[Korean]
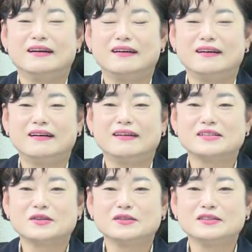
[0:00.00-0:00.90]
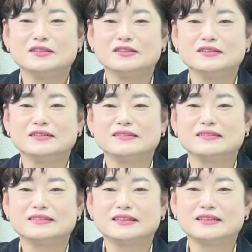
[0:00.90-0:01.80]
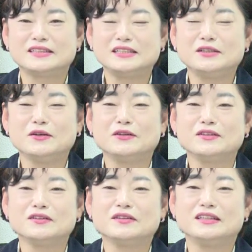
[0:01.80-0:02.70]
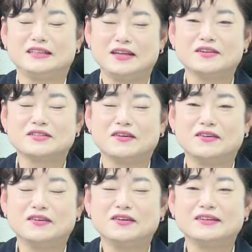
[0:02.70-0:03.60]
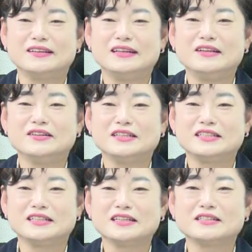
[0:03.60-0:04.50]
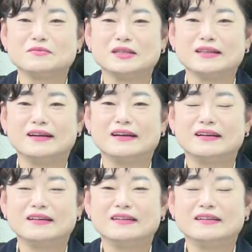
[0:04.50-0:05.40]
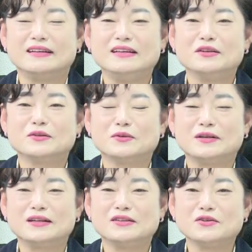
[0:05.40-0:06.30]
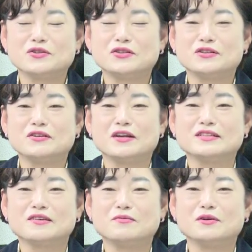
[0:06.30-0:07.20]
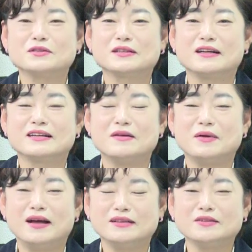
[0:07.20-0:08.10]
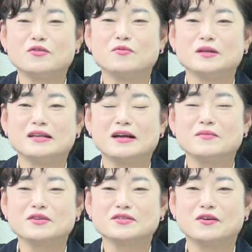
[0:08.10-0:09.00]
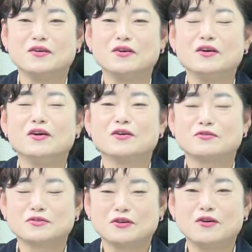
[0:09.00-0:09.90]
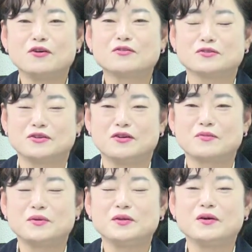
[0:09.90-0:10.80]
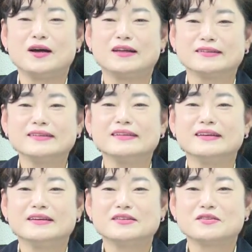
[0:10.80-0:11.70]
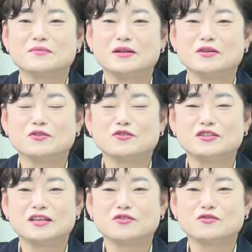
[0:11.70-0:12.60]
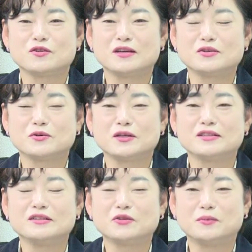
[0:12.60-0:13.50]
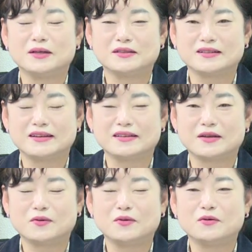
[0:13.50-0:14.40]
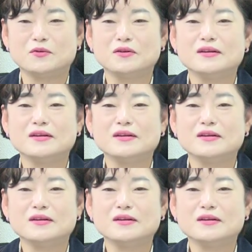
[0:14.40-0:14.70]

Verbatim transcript: 아, 저는 이제 시의원이 되어서 1년이 지났습니다. 1년 동안 여주시를 위해서 무엇을 할까 많은 고민을 하면서 구석구석 필요한 정말 여주시의 중요한 조례들도 만들게 되고